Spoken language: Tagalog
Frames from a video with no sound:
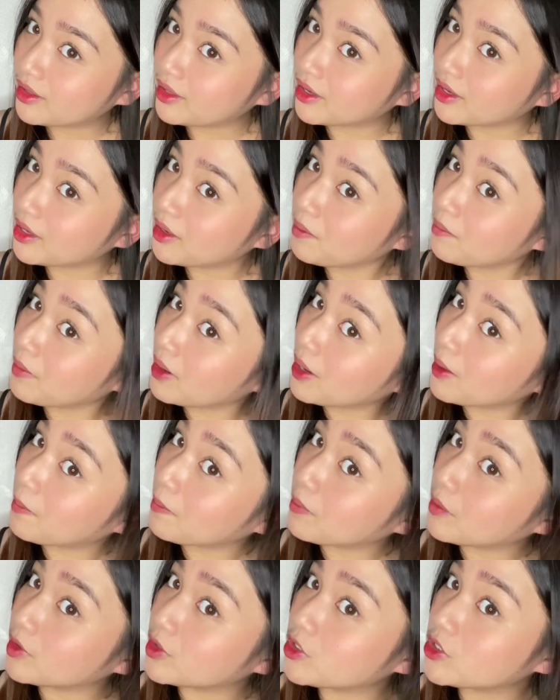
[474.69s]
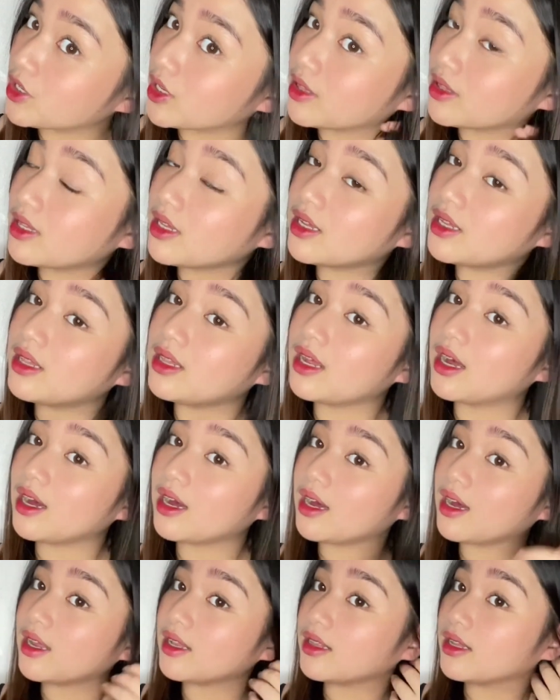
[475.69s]
Naging malambot siyang
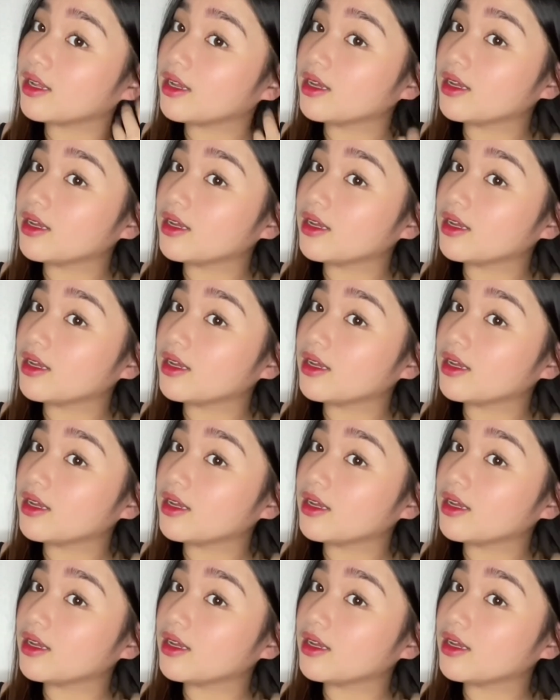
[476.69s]
tignan.